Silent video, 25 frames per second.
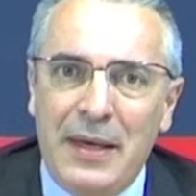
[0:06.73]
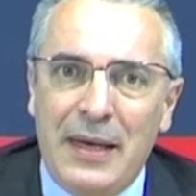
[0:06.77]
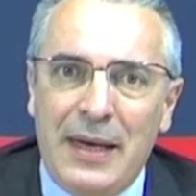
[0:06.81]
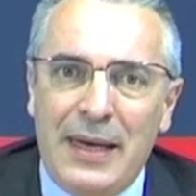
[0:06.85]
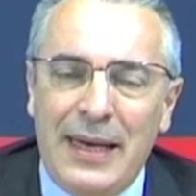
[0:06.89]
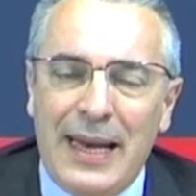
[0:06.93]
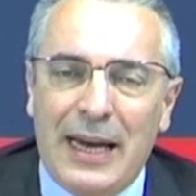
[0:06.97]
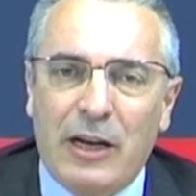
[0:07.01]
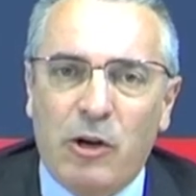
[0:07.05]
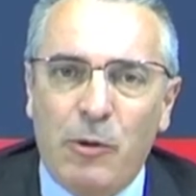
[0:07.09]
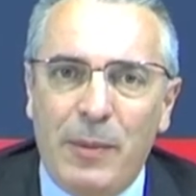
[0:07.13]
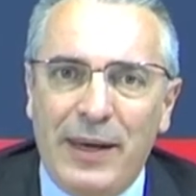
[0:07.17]

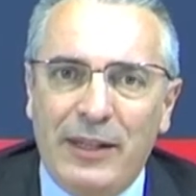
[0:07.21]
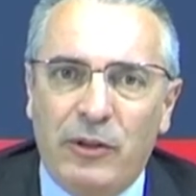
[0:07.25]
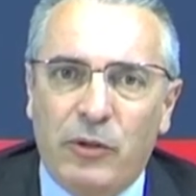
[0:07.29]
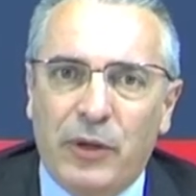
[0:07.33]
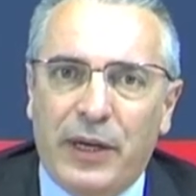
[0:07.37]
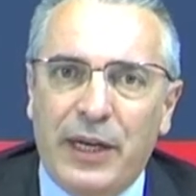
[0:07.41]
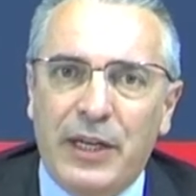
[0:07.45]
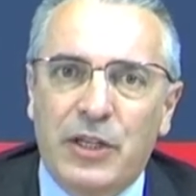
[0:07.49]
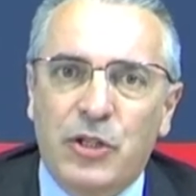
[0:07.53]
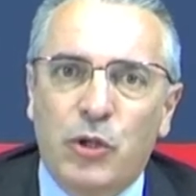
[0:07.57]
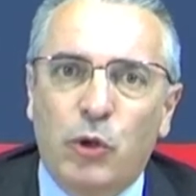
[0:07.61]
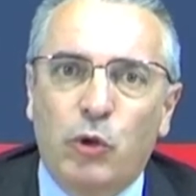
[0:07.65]
L'argomento
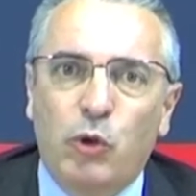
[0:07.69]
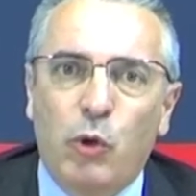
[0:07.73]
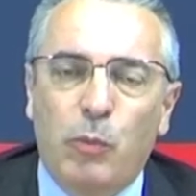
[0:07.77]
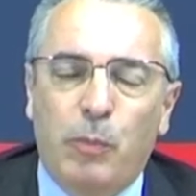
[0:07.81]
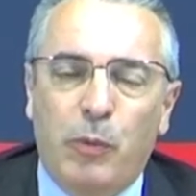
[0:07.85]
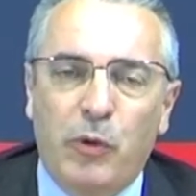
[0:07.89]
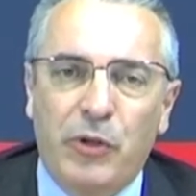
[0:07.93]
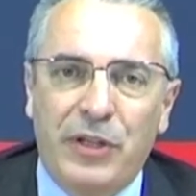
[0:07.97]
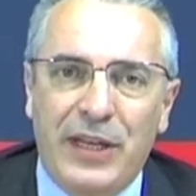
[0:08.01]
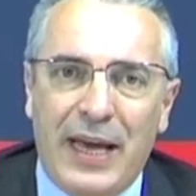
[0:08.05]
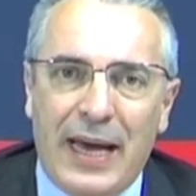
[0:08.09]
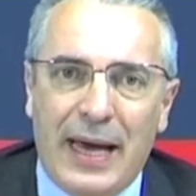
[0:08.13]
che
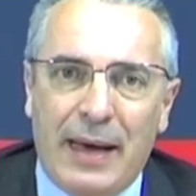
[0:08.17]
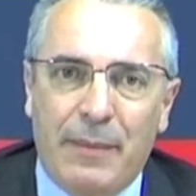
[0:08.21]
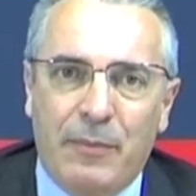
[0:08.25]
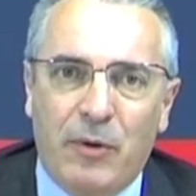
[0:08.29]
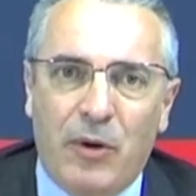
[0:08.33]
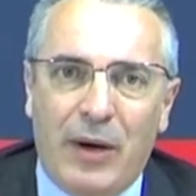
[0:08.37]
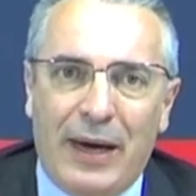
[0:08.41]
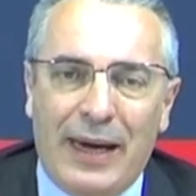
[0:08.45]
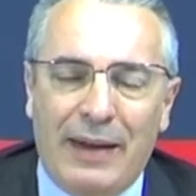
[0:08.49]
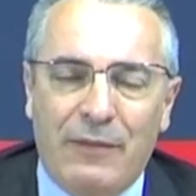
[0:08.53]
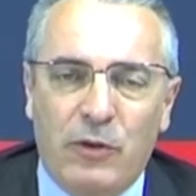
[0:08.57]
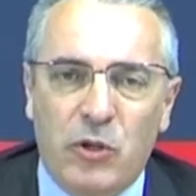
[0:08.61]

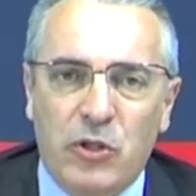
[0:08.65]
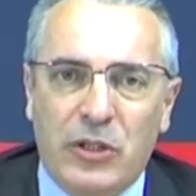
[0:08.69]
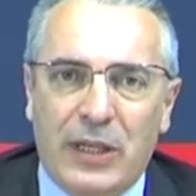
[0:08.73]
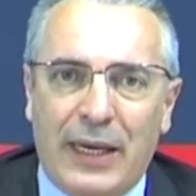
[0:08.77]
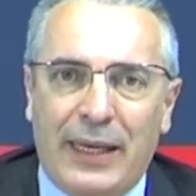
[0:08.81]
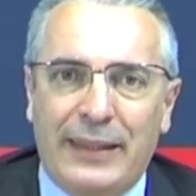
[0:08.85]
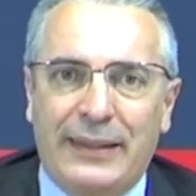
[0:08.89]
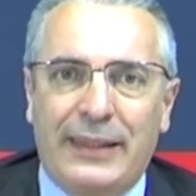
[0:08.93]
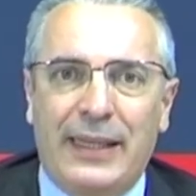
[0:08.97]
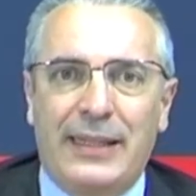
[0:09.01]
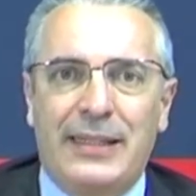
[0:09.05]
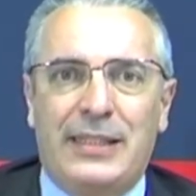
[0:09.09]
sottoponiamo alla vostra
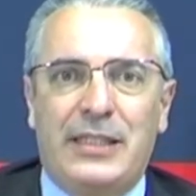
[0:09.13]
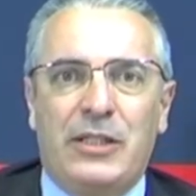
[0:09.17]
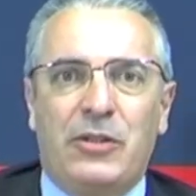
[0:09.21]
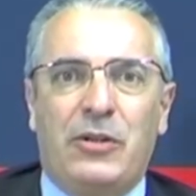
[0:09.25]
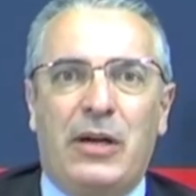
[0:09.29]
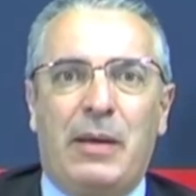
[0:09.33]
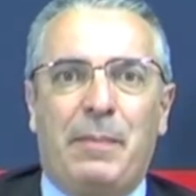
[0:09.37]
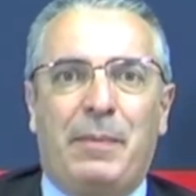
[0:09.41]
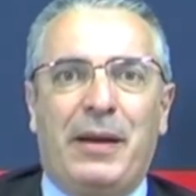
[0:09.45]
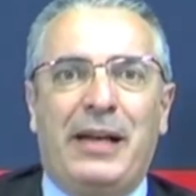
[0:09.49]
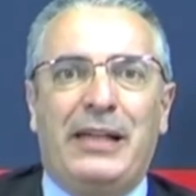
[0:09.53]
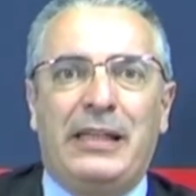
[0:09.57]

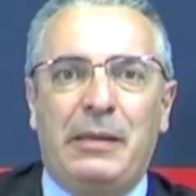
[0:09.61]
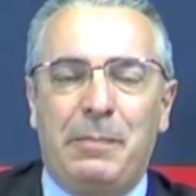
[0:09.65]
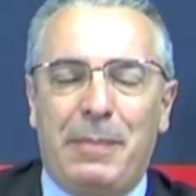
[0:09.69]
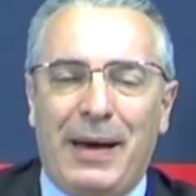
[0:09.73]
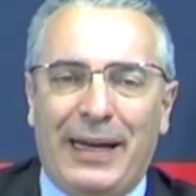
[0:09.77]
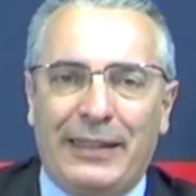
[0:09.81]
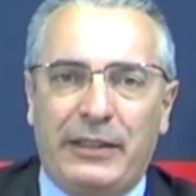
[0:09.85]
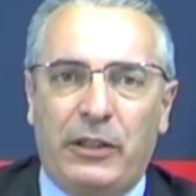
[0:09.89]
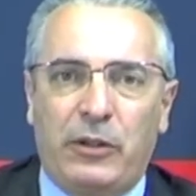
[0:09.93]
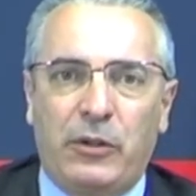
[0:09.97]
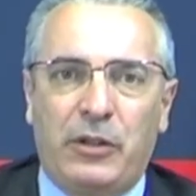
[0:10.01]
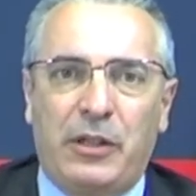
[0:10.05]
attenzione per il
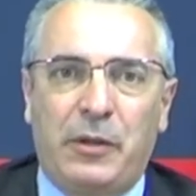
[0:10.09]
dibattito